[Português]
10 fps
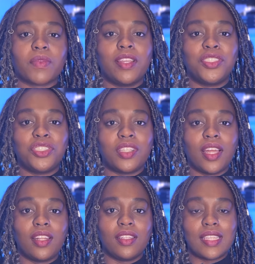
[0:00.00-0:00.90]
E a gente
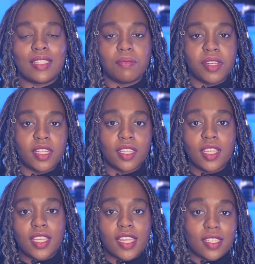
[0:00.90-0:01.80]
está na semana
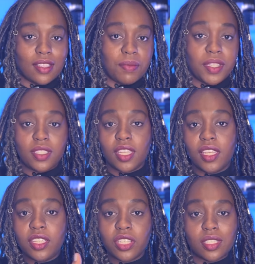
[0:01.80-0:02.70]
exatamente
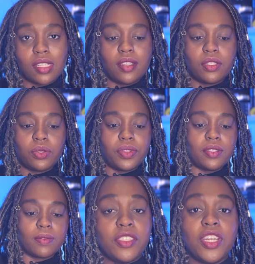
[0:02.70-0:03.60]
seguinte às eleições.